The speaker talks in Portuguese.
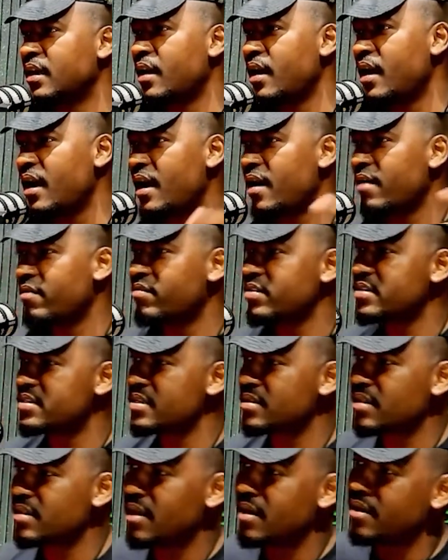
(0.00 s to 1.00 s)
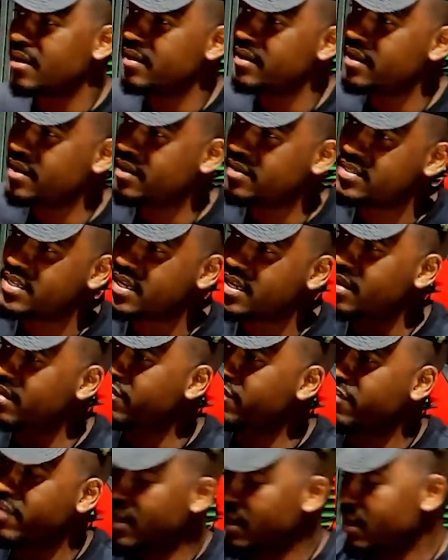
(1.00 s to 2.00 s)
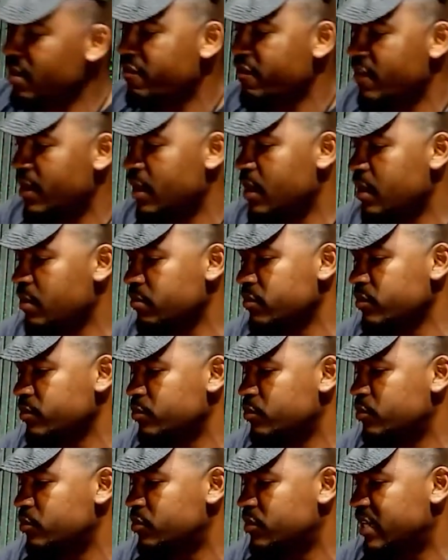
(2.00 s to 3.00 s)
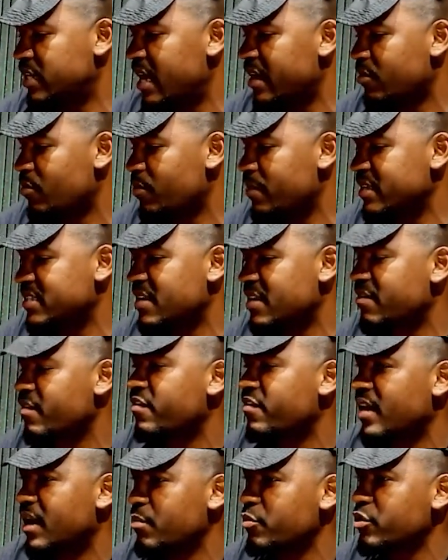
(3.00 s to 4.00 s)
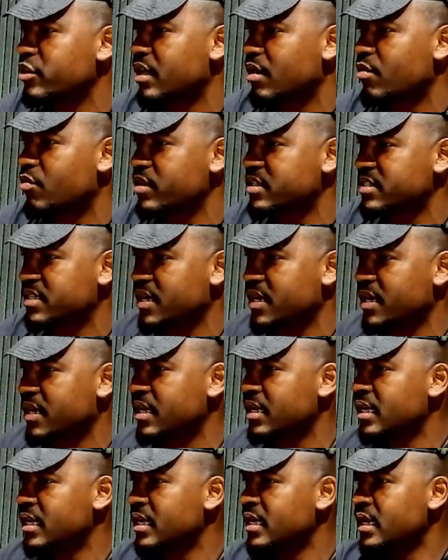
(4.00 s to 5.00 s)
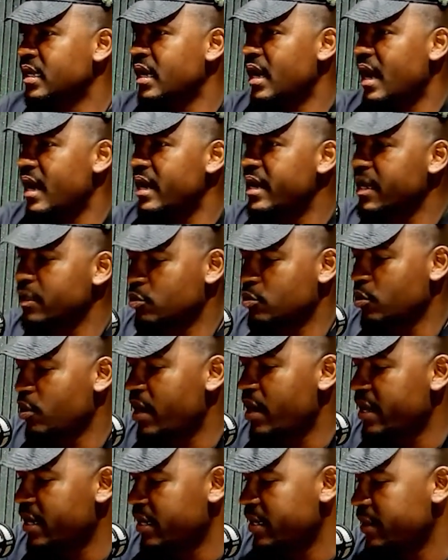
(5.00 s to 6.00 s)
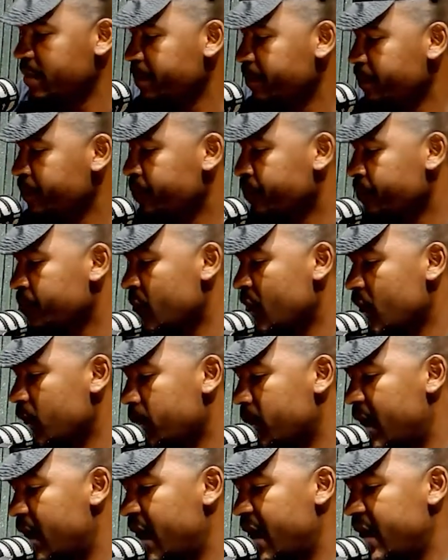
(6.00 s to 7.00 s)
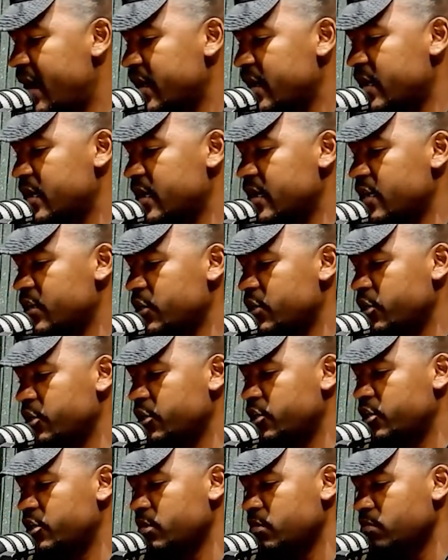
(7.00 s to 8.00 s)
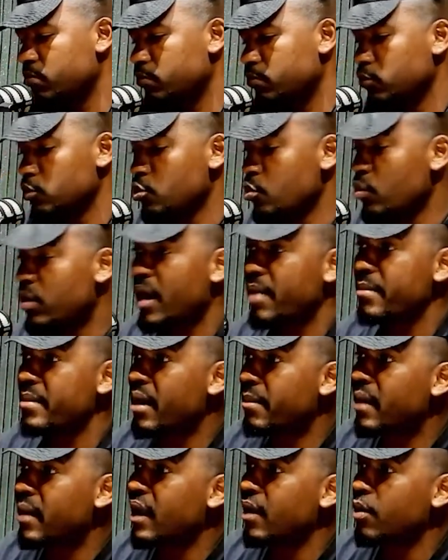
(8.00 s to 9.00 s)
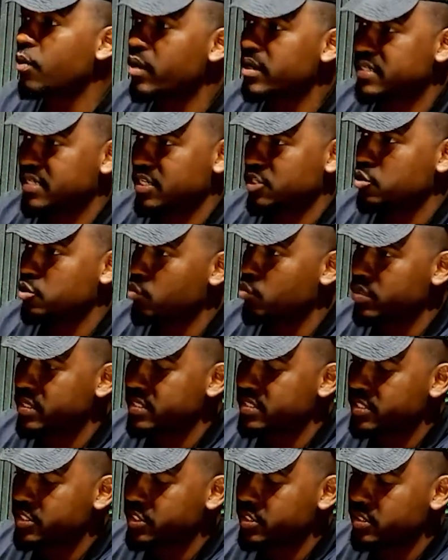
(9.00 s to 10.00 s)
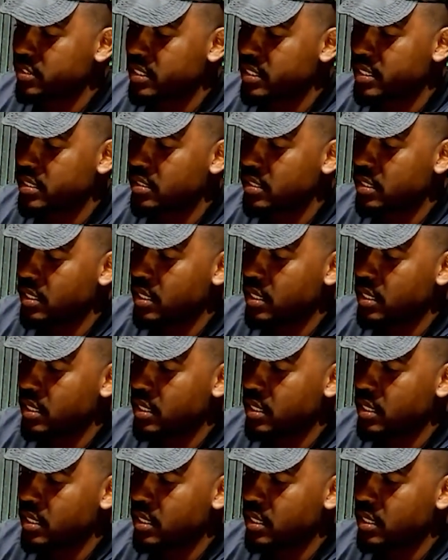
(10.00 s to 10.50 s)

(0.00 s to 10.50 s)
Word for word: Ah, você tá isso e aquilo. Ele falava, falando, os caras começavam a falar muita coisa aleatória, né? Mas nunca me abalou essas coisas, né?